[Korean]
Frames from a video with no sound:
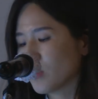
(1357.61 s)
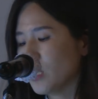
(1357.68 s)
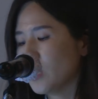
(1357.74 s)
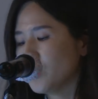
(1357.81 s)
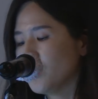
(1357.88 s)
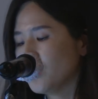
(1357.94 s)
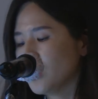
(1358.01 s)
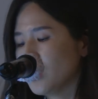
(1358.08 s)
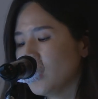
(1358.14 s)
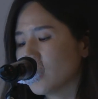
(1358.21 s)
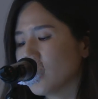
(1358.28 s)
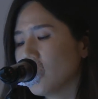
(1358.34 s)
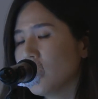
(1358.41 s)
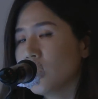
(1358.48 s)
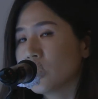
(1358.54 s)
했더니
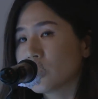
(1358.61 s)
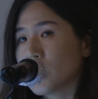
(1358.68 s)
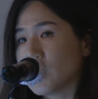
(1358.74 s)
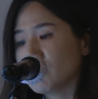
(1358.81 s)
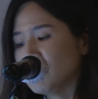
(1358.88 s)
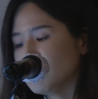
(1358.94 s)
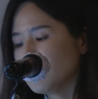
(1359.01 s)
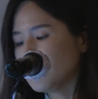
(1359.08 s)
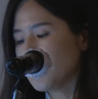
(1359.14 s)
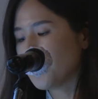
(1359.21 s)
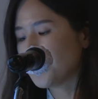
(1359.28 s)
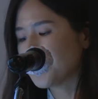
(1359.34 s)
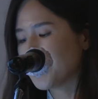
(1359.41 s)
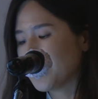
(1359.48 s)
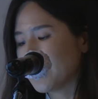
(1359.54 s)
대부분의
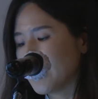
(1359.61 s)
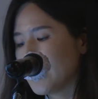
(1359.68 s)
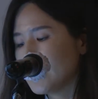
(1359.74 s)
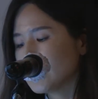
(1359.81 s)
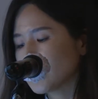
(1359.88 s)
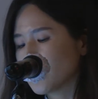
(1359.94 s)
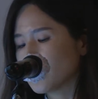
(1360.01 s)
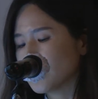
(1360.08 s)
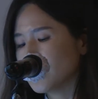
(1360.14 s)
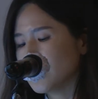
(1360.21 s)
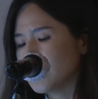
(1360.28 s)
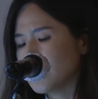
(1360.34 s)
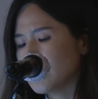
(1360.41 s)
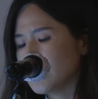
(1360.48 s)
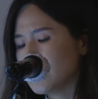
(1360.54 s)
어린이가
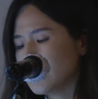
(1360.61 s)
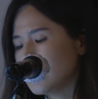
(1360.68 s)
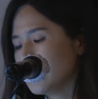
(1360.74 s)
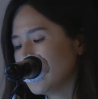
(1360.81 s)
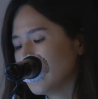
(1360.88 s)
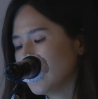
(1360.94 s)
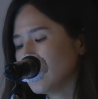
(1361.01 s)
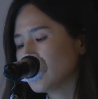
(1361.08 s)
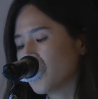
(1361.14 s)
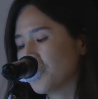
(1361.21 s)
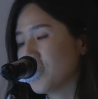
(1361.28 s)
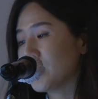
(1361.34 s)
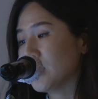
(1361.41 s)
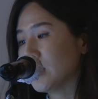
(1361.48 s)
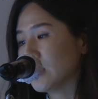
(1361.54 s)
전시
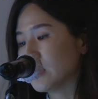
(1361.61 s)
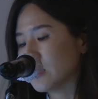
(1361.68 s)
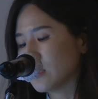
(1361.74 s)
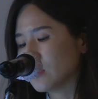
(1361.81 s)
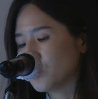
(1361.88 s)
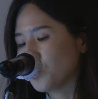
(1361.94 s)
전화기를